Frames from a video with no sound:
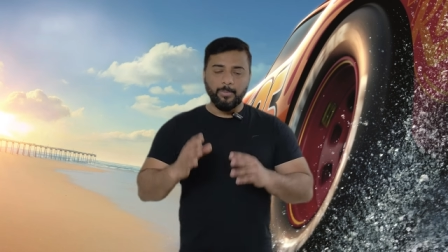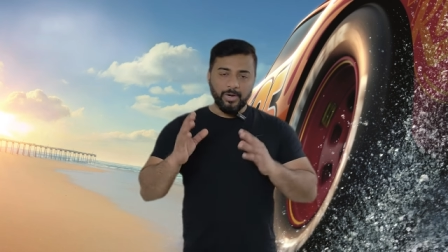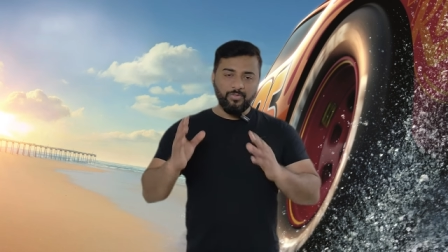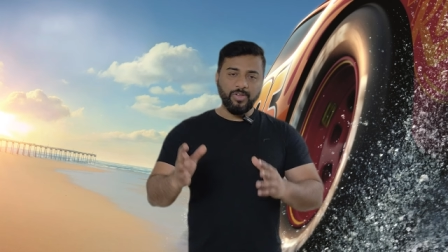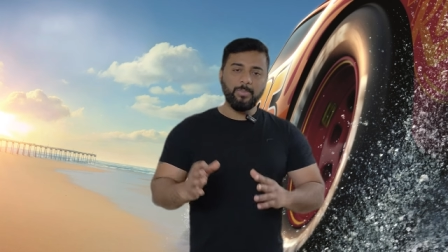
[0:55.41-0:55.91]

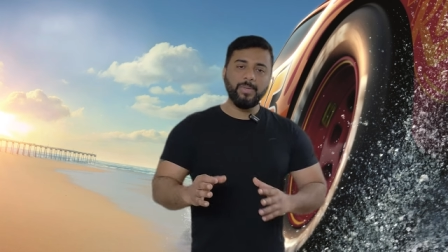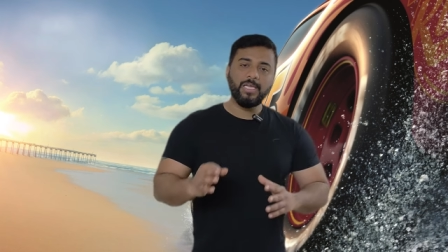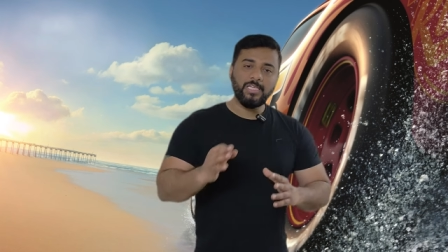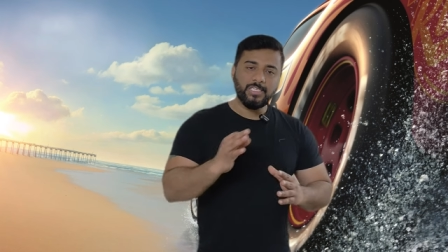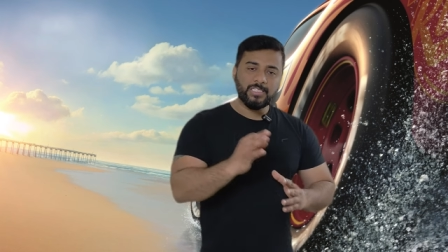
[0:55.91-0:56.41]
बट फिर भी
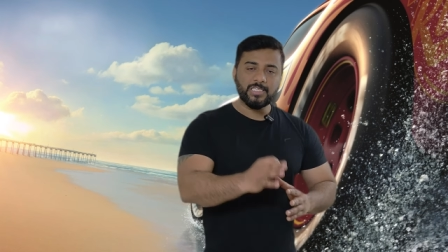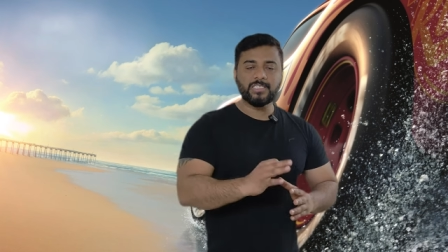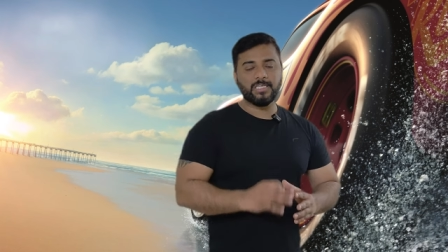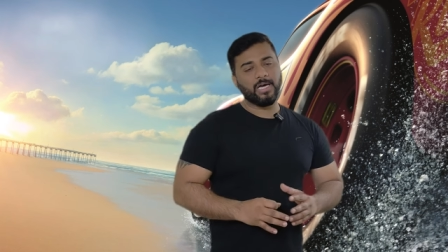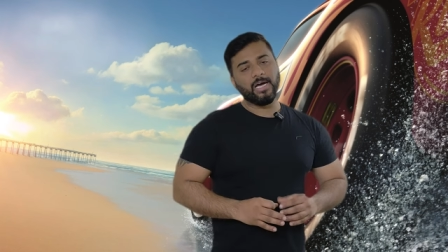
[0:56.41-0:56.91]

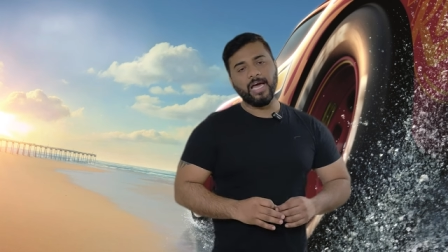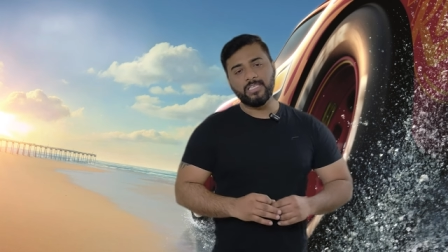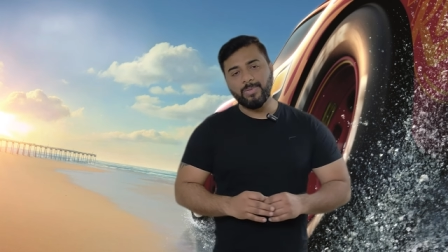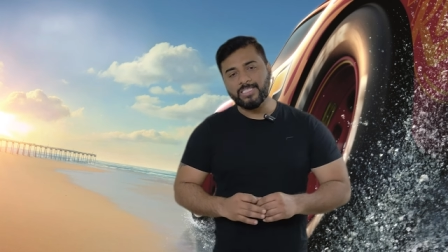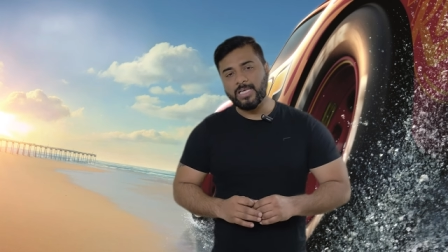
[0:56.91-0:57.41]
जिस
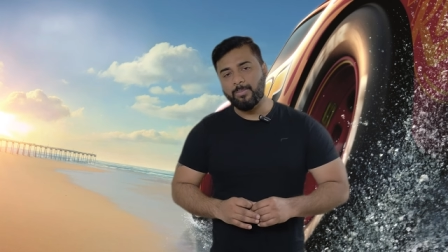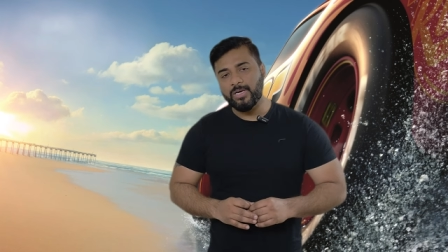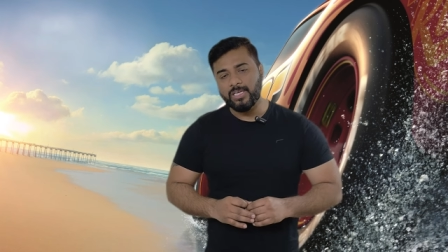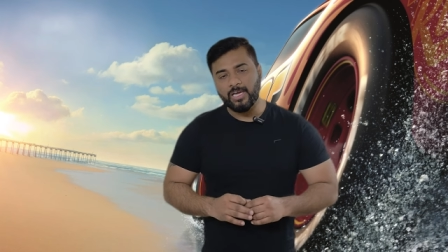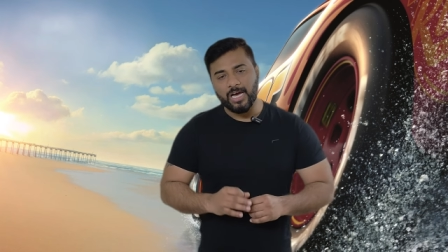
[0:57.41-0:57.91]
हैचबैक
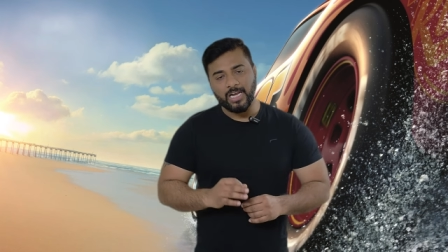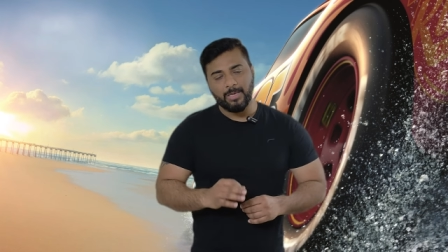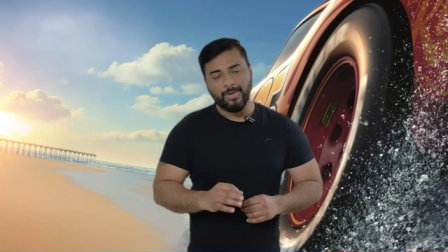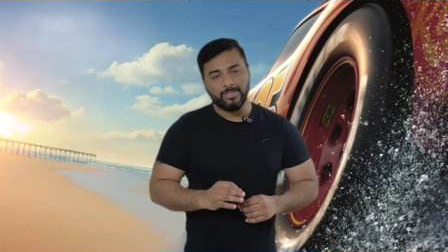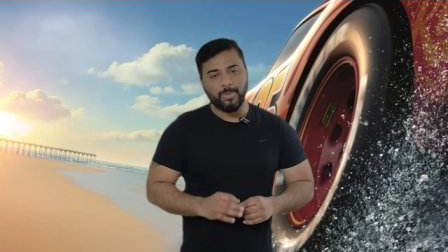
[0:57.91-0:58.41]
सेगमेंट की कार
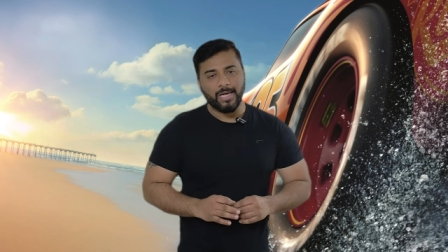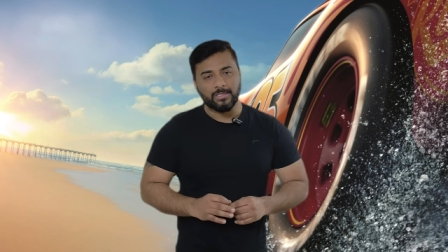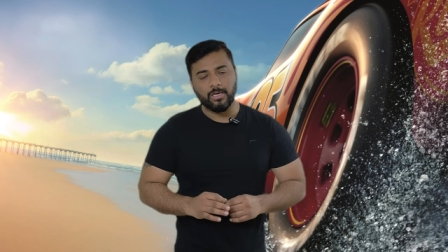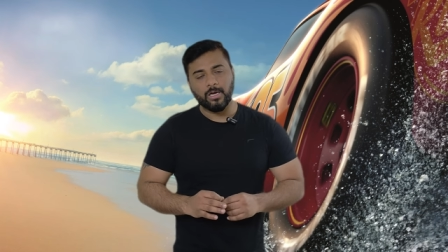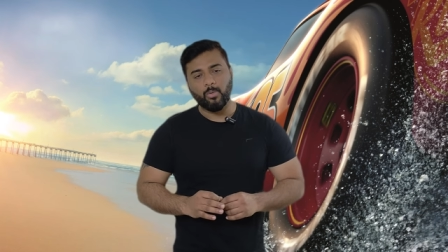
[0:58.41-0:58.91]
की मैं आज
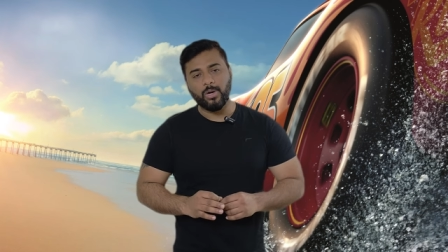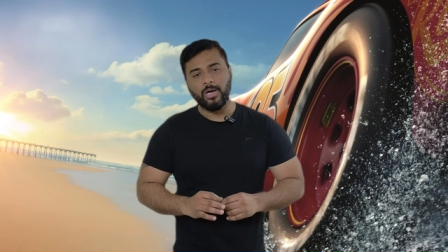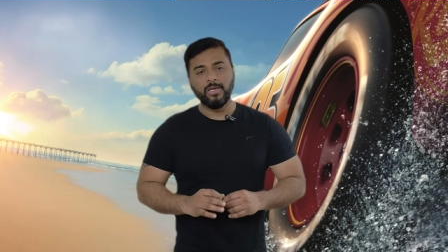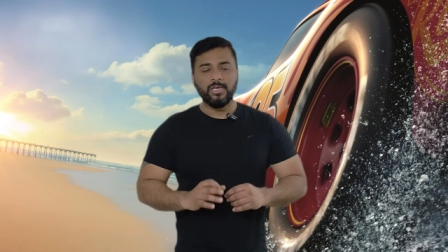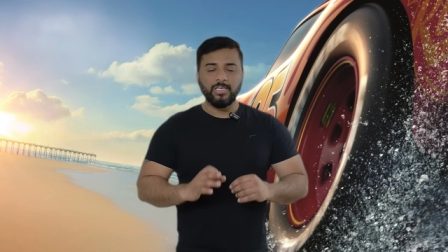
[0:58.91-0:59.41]
बात कर रहा हूँ
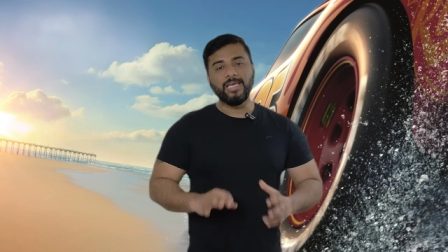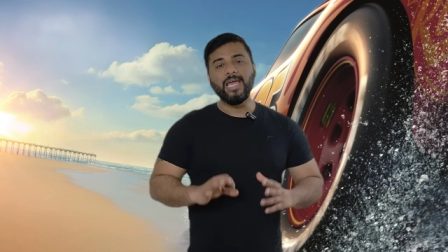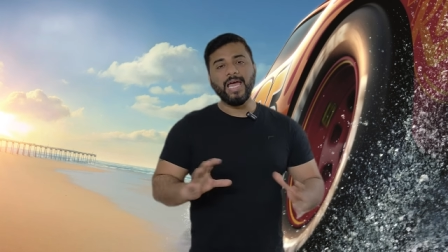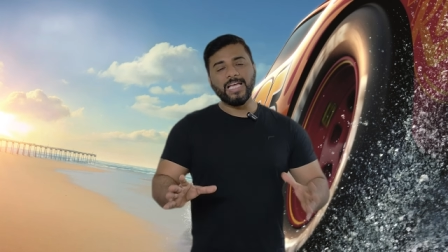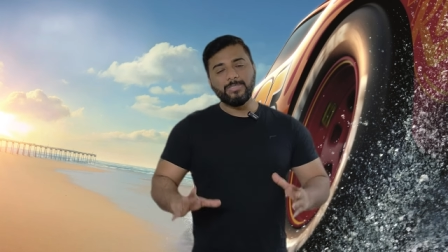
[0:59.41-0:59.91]
ना
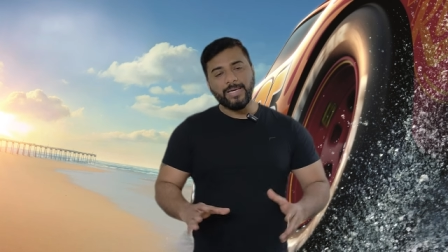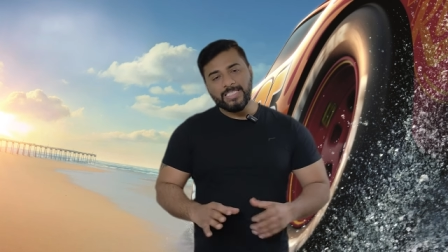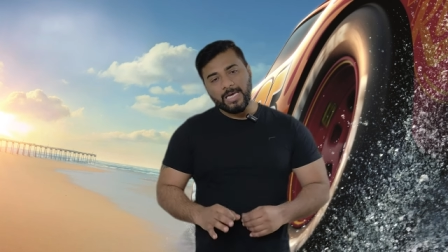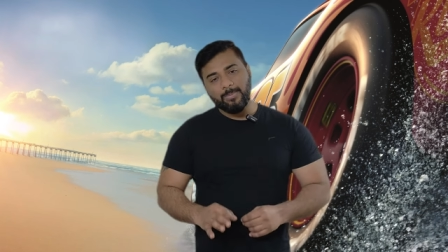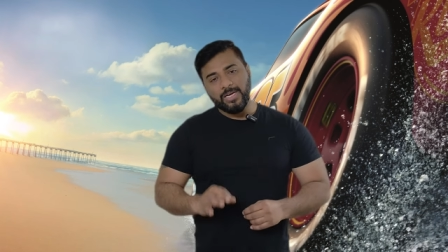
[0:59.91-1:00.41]
ये हैचबैक
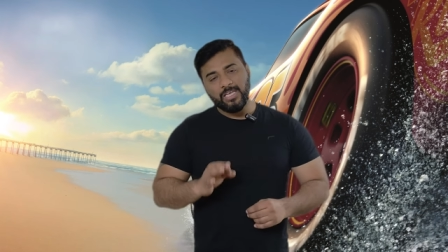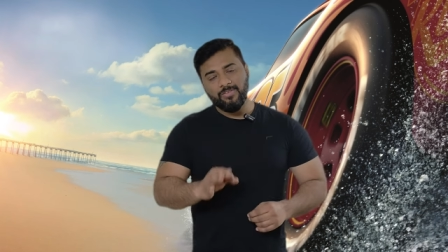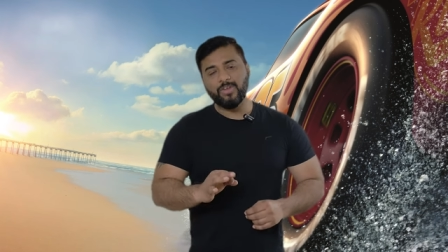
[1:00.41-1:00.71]
सेगमेंट